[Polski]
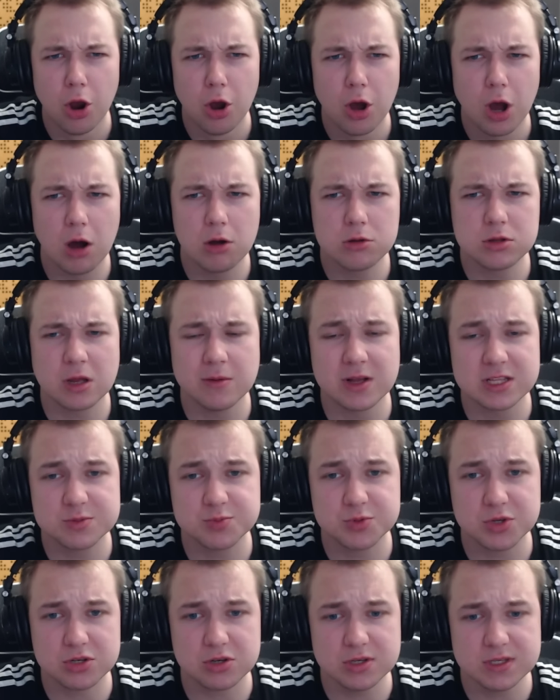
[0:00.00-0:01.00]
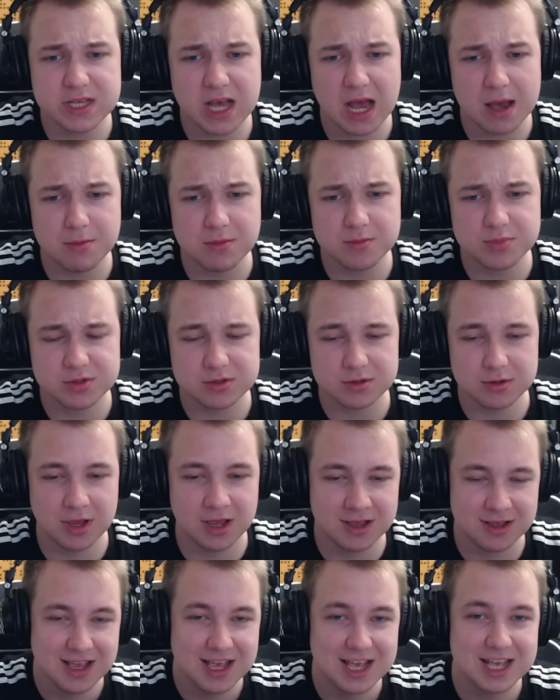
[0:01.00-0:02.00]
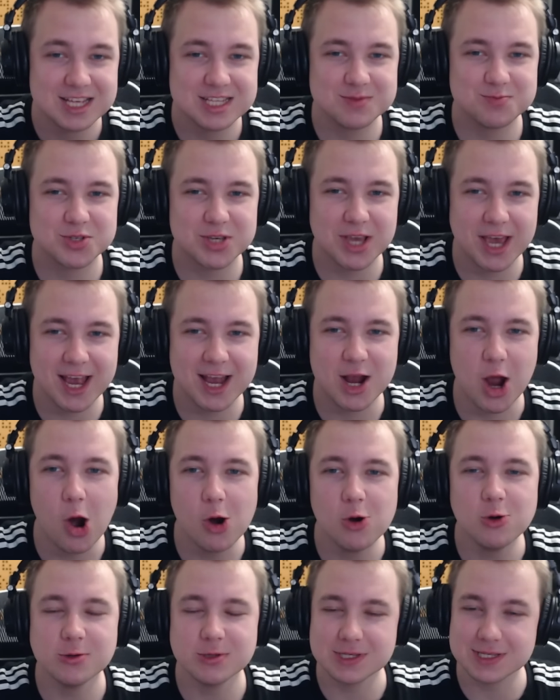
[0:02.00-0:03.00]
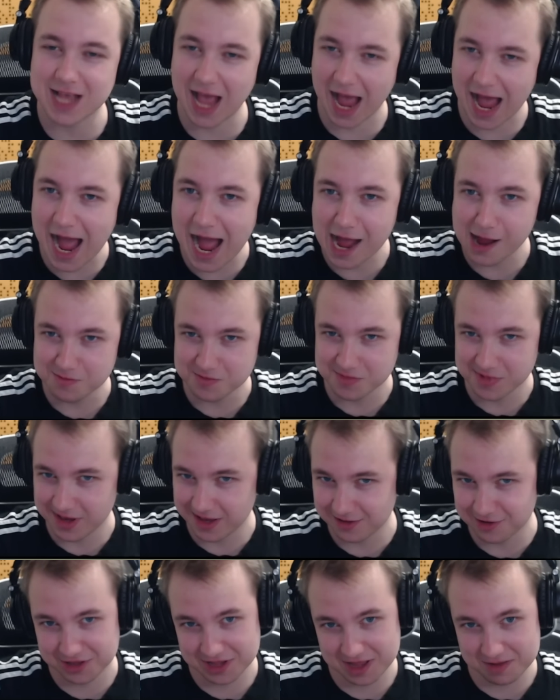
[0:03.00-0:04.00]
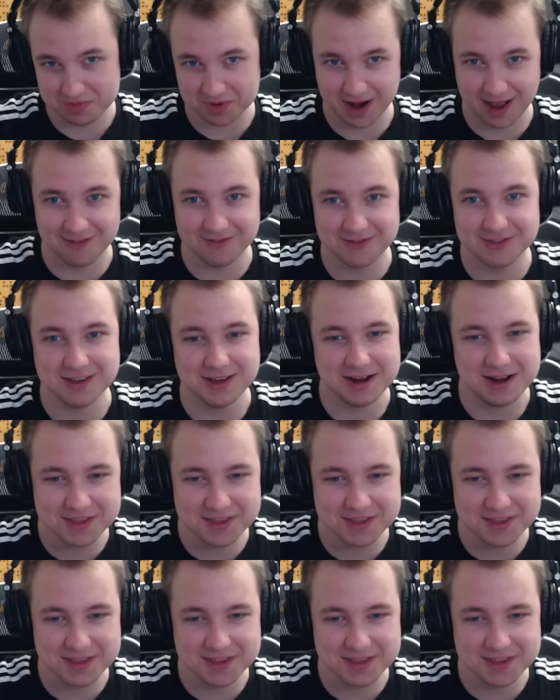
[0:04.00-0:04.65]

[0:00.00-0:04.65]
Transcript: Automat z przekąskami... Z przekąskami do naprawy,